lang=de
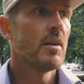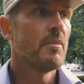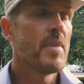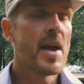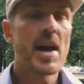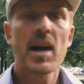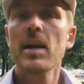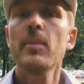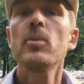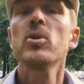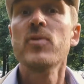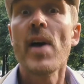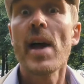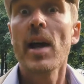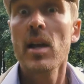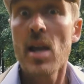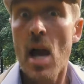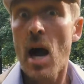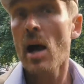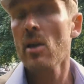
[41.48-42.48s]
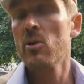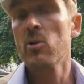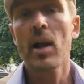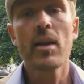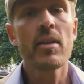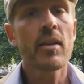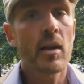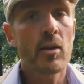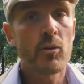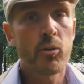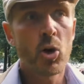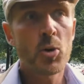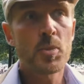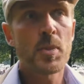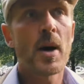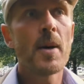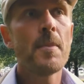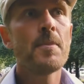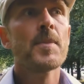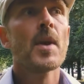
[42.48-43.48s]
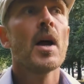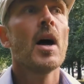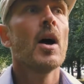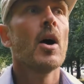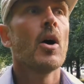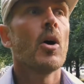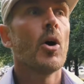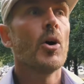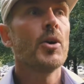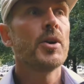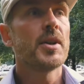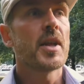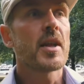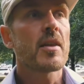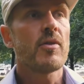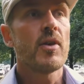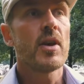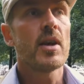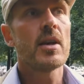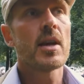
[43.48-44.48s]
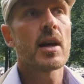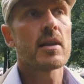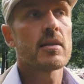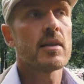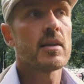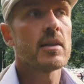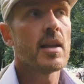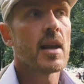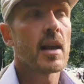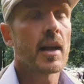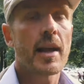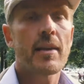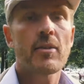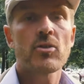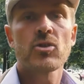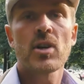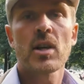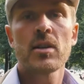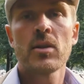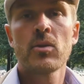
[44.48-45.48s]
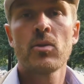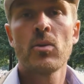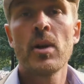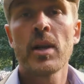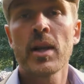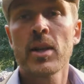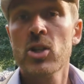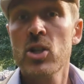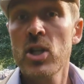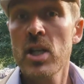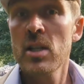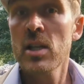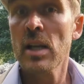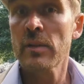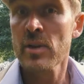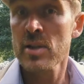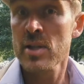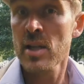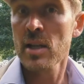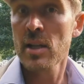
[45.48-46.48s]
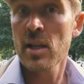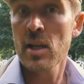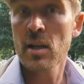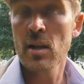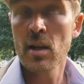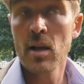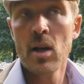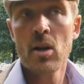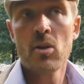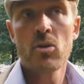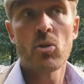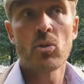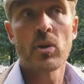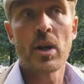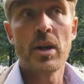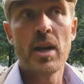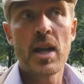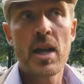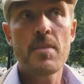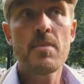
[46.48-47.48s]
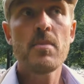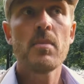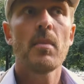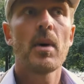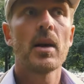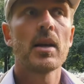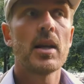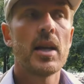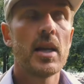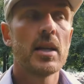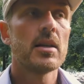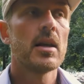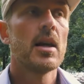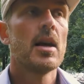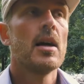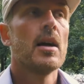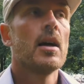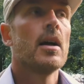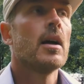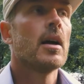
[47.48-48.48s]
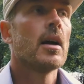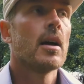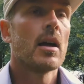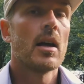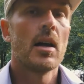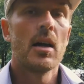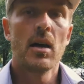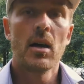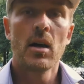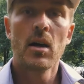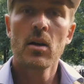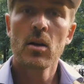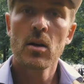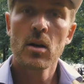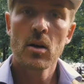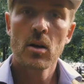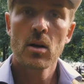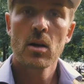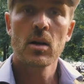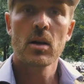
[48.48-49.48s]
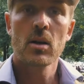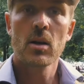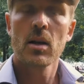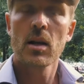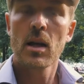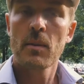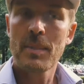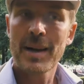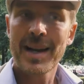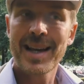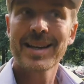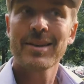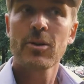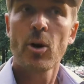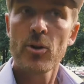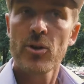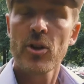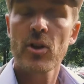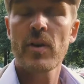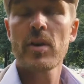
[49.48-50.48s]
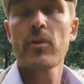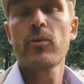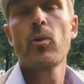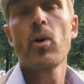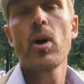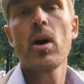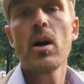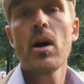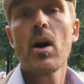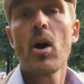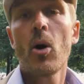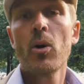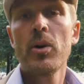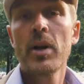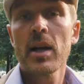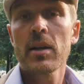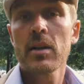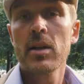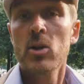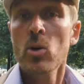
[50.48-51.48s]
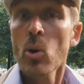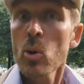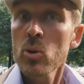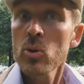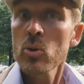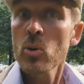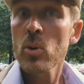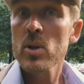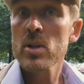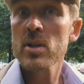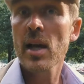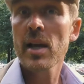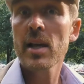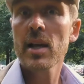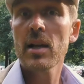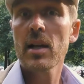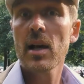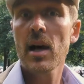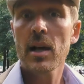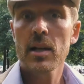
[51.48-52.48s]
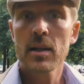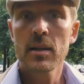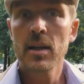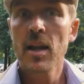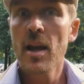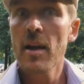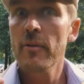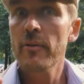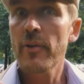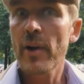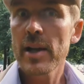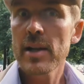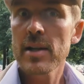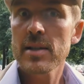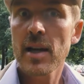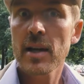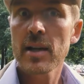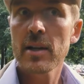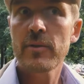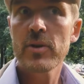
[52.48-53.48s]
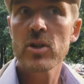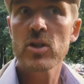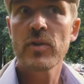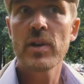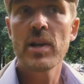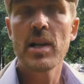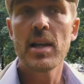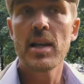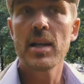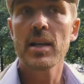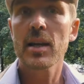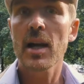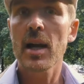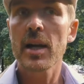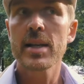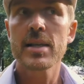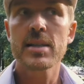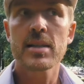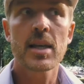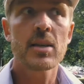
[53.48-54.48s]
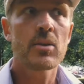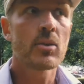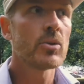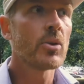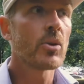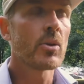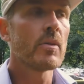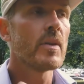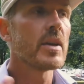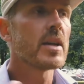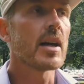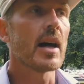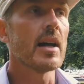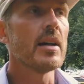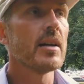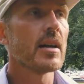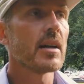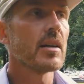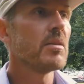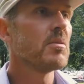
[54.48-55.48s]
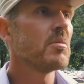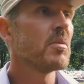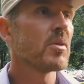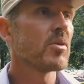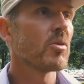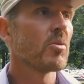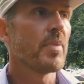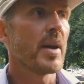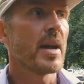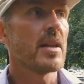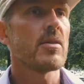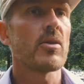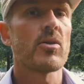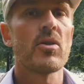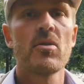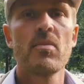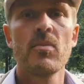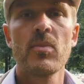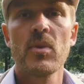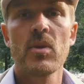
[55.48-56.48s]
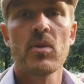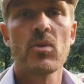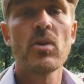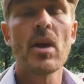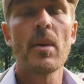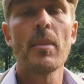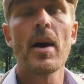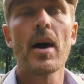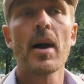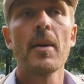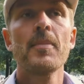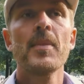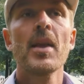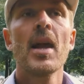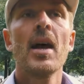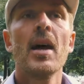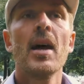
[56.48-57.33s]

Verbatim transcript: Merkel muss weg, ja, also ganz, ganz furchtbar. Und deswegen hat sich der Rechtsstaat natürlich entschieden, etwas dagegen zu unternehmen. Man geht, äh, man geht konsequent vor und hat die Toten Hosen eingeladen, Feine Sahne Fischfilet, KIZ und noch irgendwelche anderen so Bands aus diesem Zusammenhang,